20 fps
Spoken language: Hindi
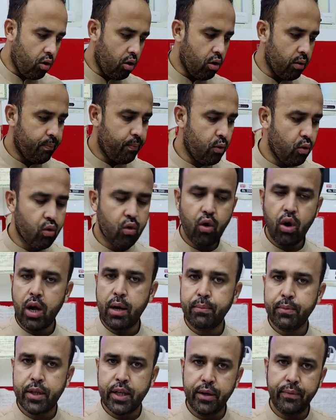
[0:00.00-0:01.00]
और पोको
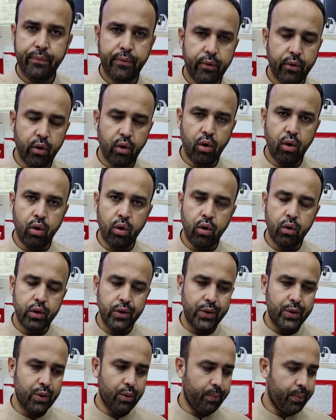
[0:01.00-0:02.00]
एम थ्री प्रो
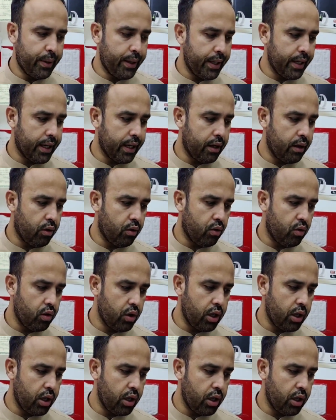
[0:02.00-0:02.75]
जो पड़ेगा